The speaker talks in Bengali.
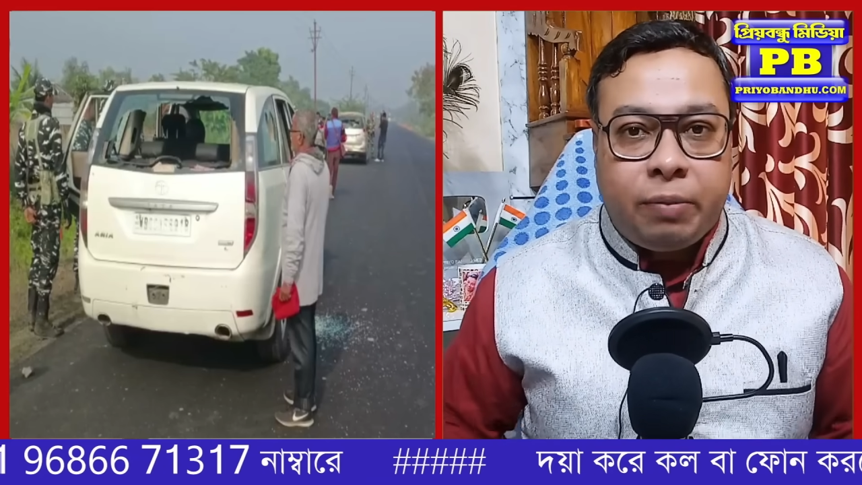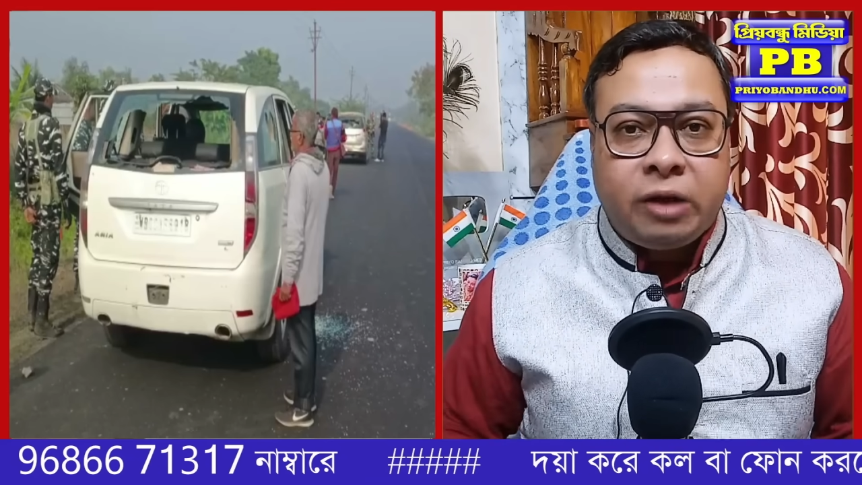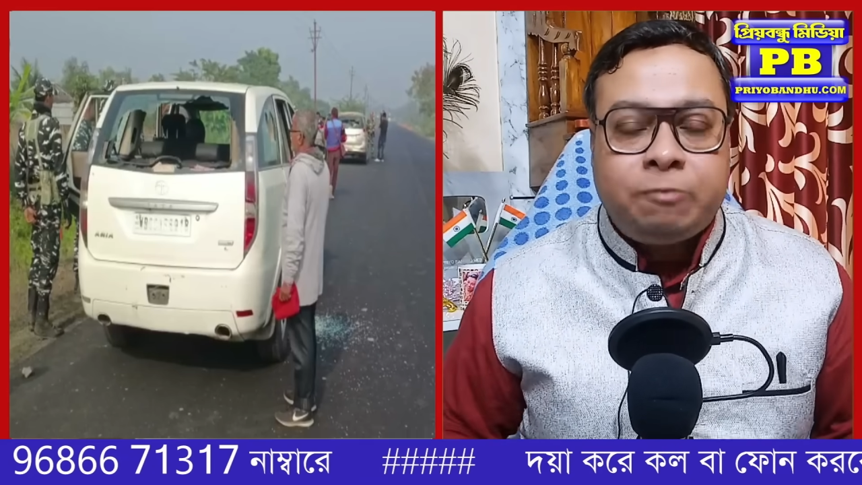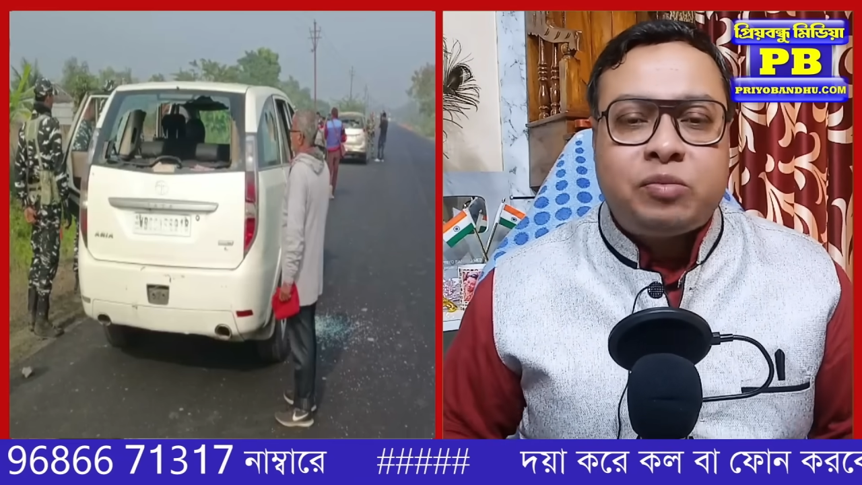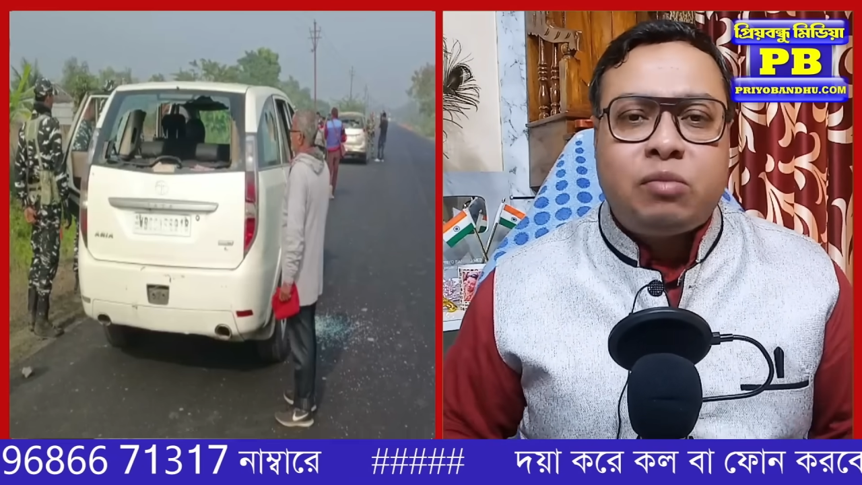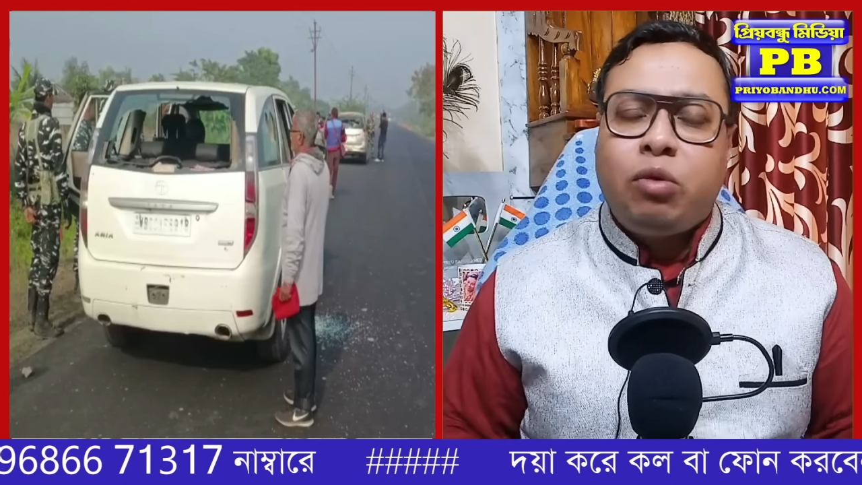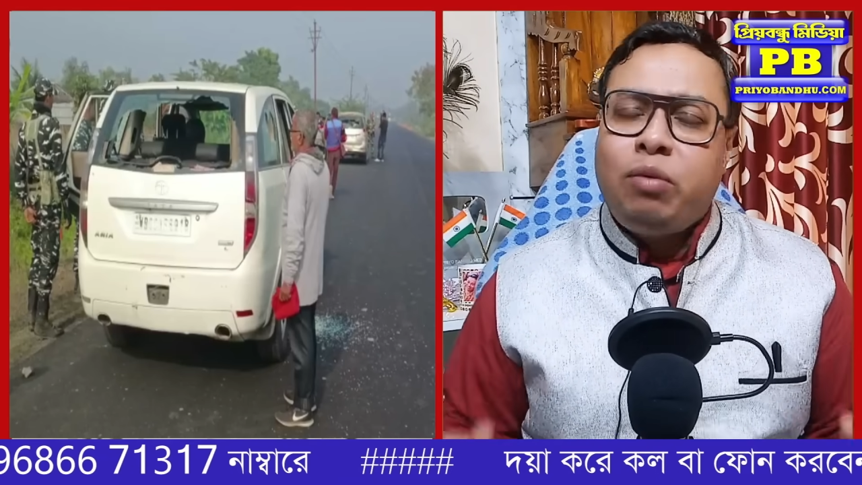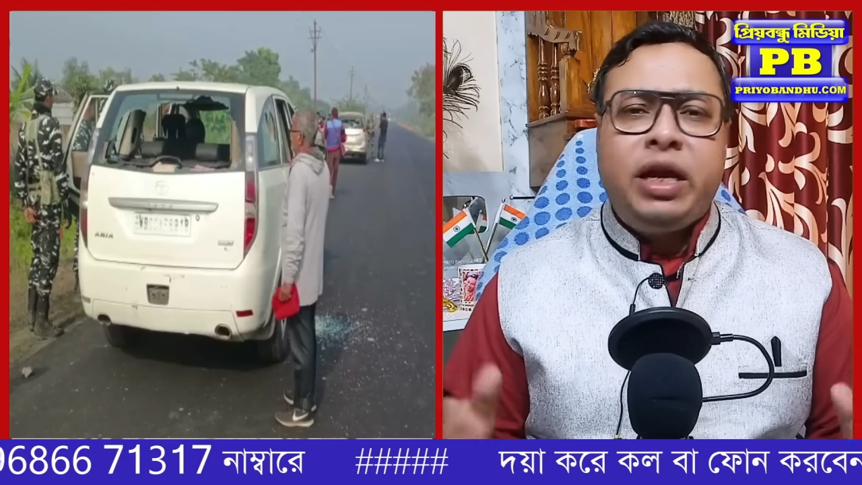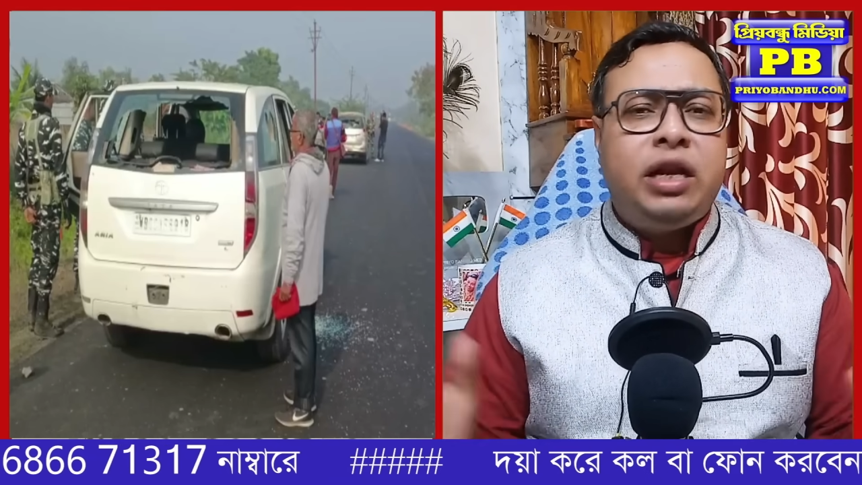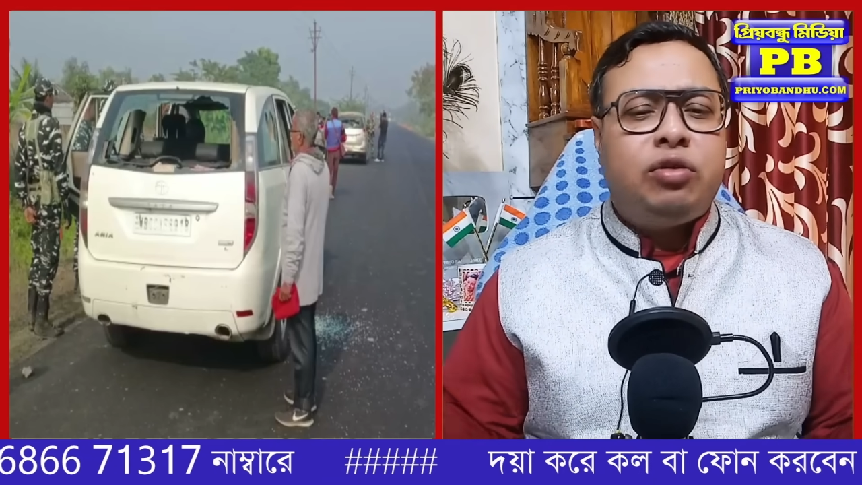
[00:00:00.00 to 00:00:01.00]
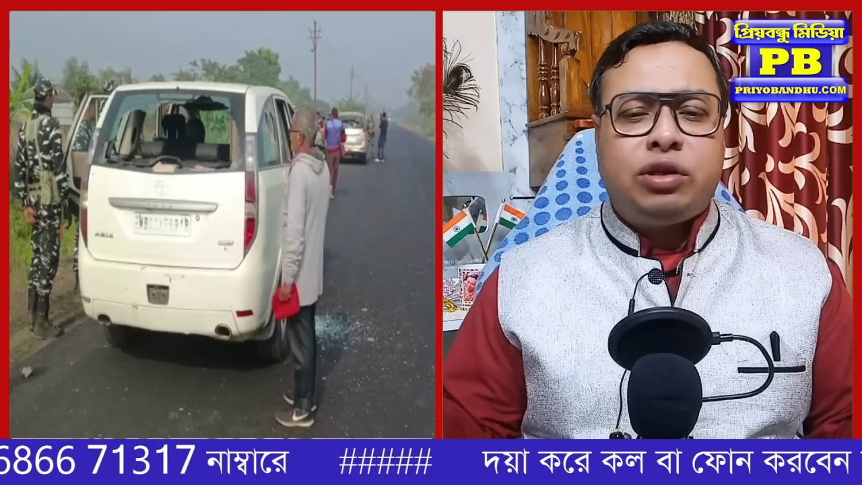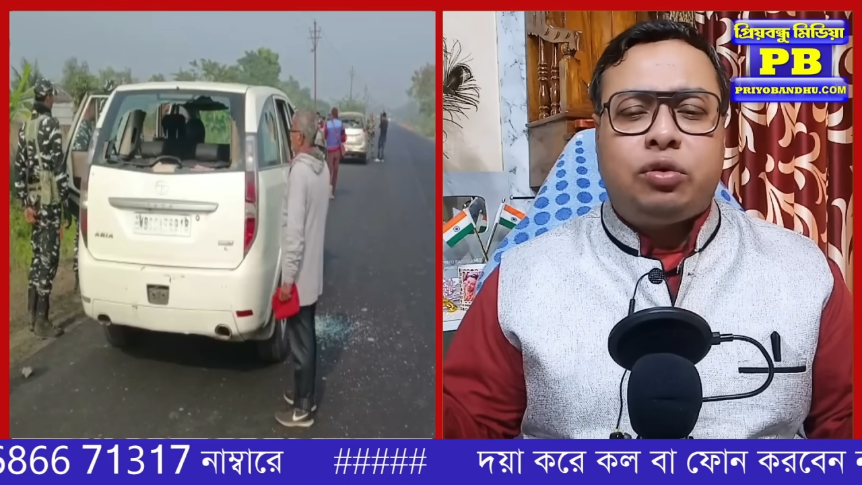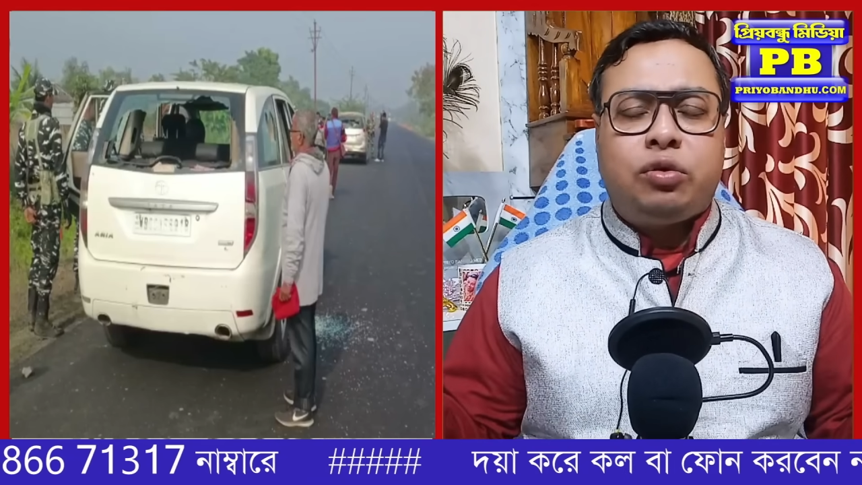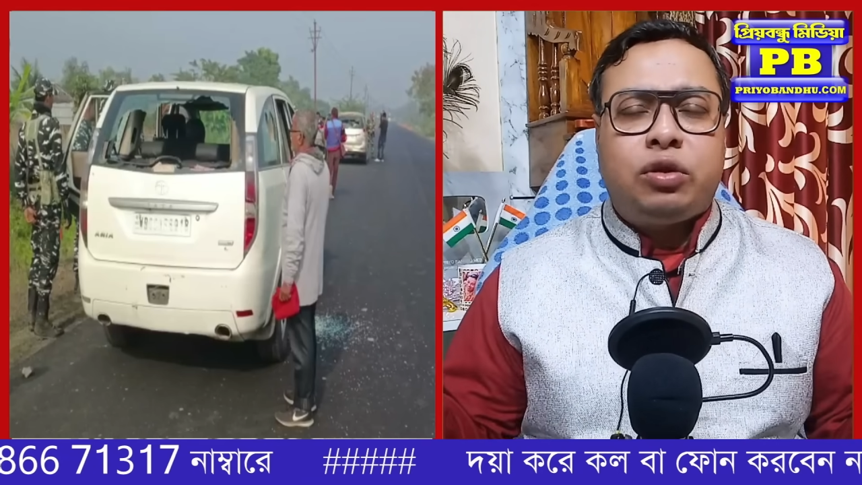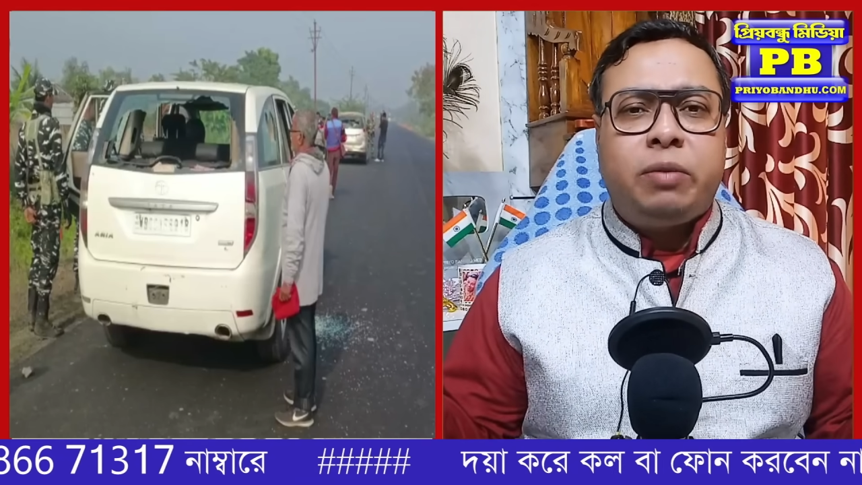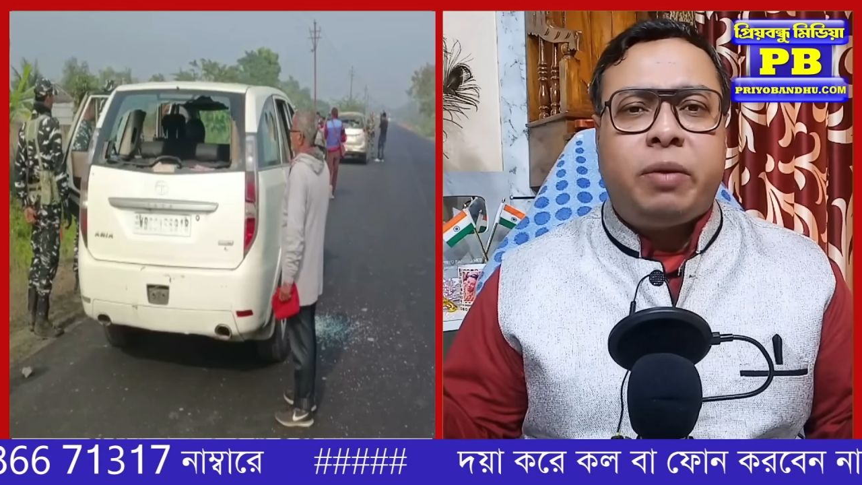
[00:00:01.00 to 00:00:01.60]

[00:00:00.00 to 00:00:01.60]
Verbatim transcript: বাং বলবে ইডি তো কিছু করতে